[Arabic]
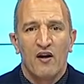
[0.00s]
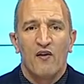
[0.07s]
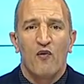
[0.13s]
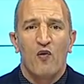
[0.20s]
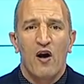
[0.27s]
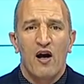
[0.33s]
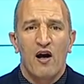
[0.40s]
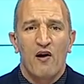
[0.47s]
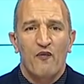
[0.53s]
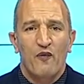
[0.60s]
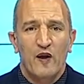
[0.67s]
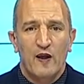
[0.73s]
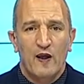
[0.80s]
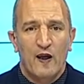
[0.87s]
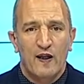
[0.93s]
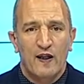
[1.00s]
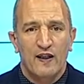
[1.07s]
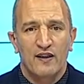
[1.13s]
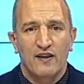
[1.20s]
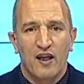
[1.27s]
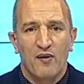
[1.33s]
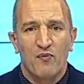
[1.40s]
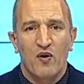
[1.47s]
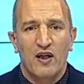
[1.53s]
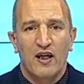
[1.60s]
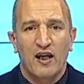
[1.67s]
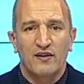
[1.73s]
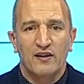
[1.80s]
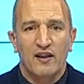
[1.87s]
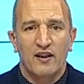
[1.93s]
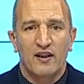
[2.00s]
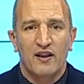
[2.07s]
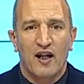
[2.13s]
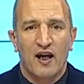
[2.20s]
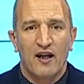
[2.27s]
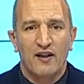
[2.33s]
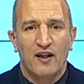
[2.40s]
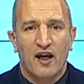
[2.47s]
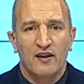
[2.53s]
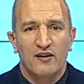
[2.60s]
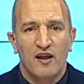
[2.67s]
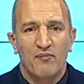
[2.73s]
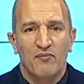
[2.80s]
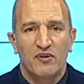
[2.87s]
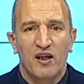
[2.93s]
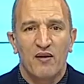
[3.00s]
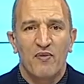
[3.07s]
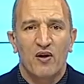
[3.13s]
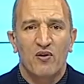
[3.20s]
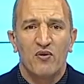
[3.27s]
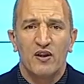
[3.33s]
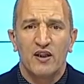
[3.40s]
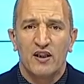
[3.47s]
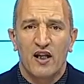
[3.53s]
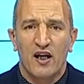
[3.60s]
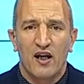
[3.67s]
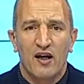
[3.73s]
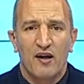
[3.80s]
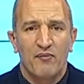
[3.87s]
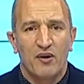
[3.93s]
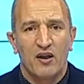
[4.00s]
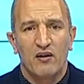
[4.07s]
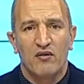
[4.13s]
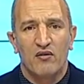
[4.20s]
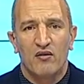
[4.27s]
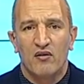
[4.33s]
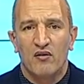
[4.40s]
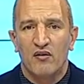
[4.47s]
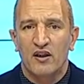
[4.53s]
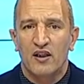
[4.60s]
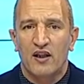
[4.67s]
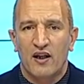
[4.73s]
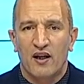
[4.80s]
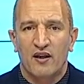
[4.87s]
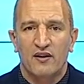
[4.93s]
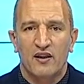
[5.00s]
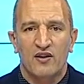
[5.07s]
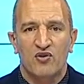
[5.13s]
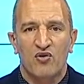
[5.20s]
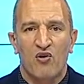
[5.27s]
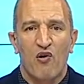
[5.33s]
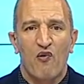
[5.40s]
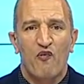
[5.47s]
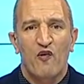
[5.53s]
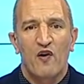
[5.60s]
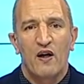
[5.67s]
وفي الختام ونعتذر عن عدم تمكننا من قراءة الصحف